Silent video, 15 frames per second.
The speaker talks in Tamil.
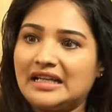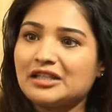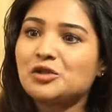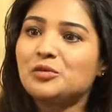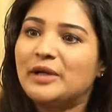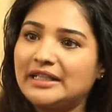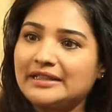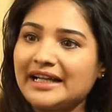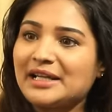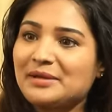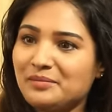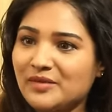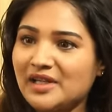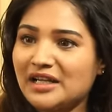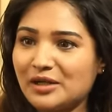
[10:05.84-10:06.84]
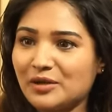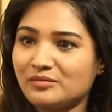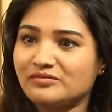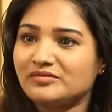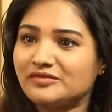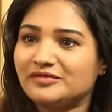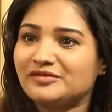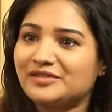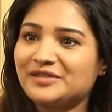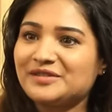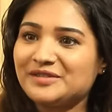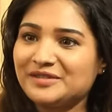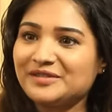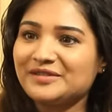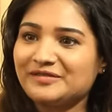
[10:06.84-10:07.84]
எல்லாத்துக்குமே டைம் தானே
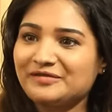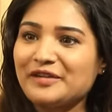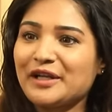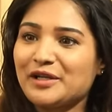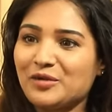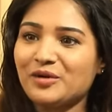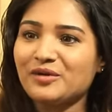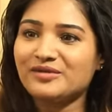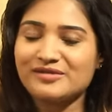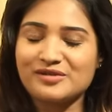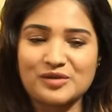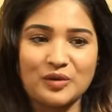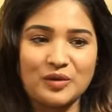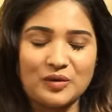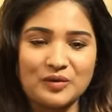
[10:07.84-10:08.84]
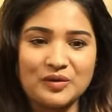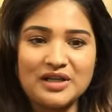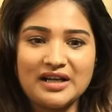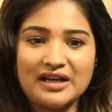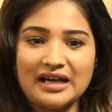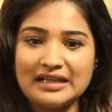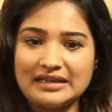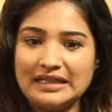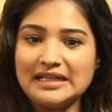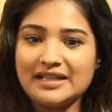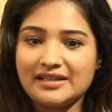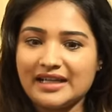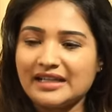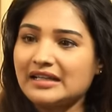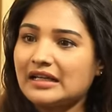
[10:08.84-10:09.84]
வேணும் ஸோ ஐ
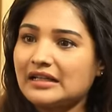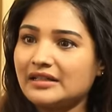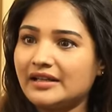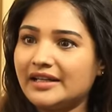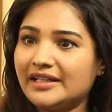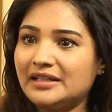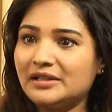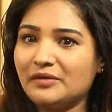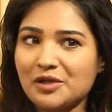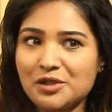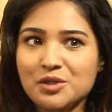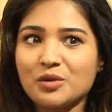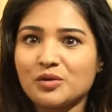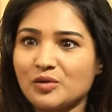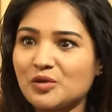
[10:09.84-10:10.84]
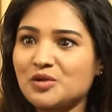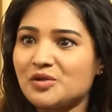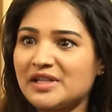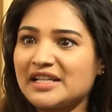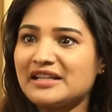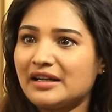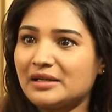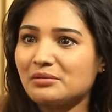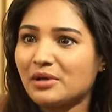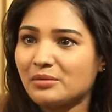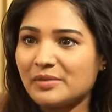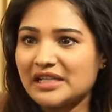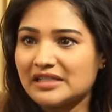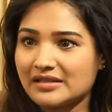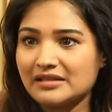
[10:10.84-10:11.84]
திங்க் எனக்கு அந்த ரெண்டு வருஷம் கொஞ்சம்
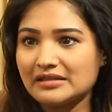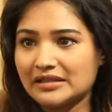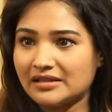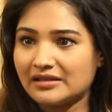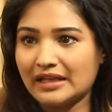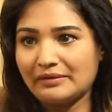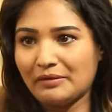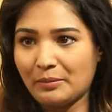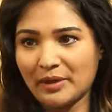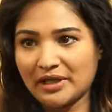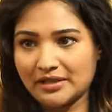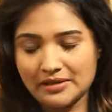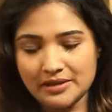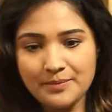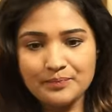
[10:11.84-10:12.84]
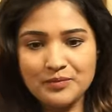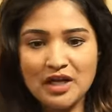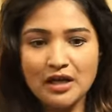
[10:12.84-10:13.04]
நிதானமாக பேசுகிறதுக்கு தேவைப்பட்டது